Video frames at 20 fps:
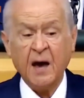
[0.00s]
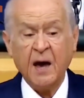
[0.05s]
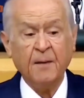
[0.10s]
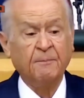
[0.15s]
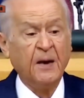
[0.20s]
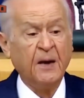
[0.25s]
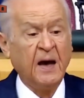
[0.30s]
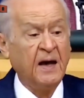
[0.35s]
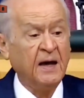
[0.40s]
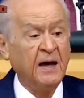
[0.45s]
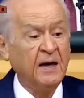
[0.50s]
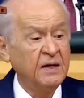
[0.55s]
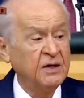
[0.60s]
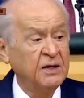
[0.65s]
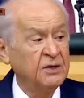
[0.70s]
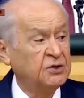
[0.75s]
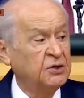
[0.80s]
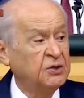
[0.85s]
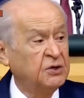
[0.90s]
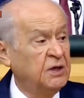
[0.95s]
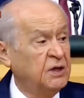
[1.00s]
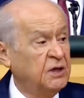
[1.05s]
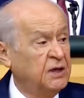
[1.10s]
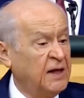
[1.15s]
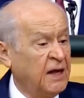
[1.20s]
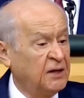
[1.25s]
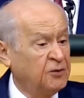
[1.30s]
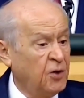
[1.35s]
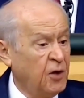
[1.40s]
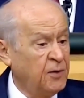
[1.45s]
Böyle bir şeyin
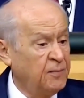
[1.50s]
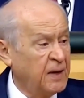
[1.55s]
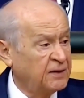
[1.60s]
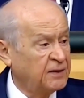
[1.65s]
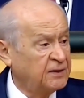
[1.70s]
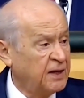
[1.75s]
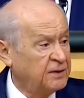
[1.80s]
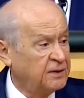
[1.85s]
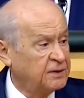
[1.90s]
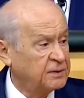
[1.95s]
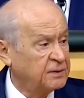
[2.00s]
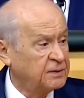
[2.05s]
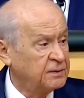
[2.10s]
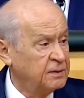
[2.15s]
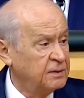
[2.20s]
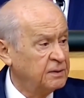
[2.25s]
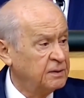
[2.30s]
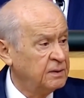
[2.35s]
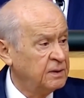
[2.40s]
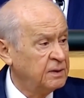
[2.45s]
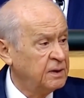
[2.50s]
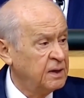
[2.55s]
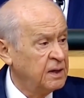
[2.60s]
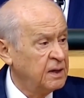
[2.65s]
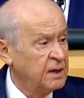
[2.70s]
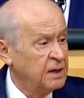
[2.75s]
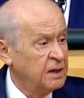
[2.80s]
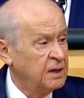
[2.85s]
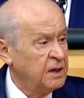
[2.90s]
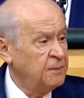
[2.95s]
kabul eder kabul
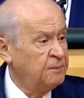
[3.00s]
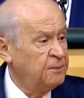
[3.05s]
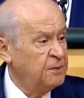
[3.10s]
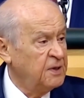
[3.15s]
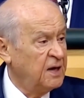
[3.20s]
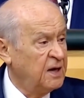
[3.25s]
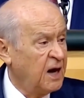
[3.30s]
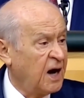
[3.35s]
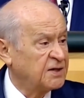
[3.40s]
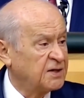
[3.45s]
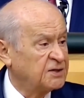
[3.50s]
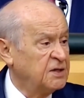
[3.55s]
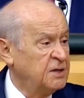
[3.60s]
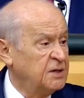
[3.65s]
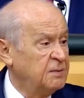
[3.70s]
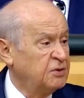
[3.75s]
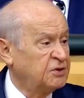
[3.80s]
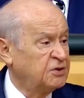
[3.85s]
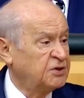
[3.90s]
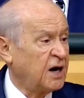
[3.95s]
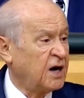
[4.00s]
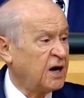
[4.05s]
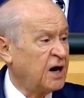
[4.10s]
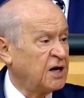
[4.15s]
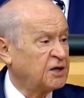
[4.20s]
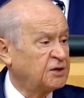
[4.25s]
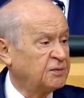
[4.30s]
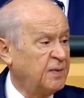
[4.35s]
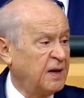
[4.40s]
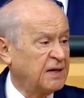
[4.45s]
edilirliği olamaz ki ya arkadaşlar
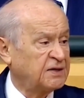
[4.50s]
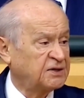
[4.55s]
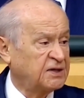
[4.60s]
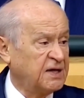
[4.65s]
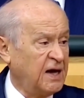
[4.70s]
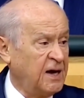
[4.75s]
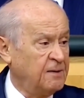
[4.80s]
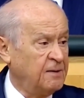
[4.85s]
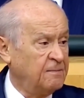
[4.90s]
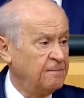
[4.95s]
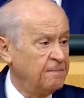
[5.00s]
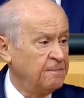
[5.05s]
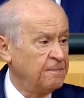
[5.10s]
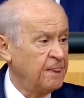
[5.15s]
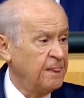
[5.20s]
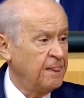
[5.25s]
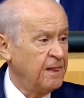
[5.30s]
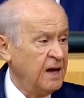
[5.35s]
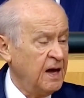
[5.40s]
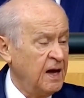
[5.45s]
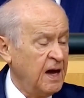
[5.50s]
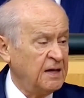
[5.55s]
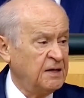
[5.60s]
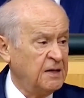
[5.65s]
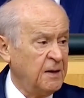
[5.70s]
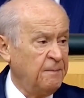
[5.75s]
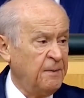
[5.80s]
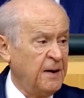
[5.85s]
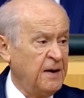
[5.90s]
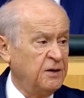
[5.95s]
ya. Ya
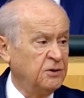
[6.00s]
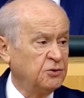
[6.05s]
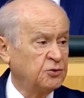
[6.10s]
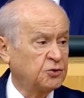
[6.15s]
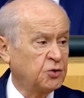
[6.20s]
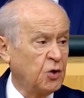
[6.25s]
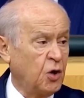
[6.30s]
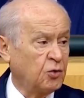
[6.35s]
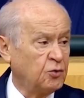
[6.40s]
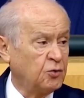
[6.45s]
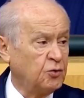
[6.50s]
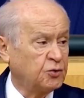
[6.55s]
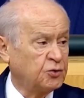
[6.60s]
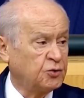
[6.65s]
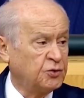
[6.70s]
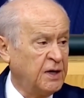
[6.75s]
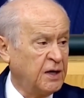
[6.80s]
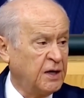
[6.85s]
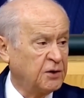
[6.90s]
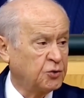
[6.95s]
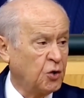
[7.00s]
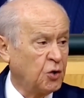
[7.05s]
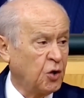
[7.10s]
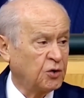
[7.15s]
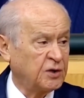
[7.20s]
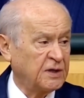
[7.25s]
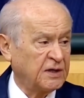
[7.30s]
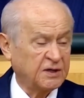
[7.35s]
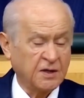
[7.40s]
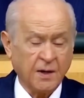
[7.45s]
bu nasıl bir zihniyet kardeşim
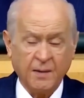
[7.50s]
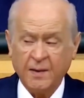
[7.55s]
ya?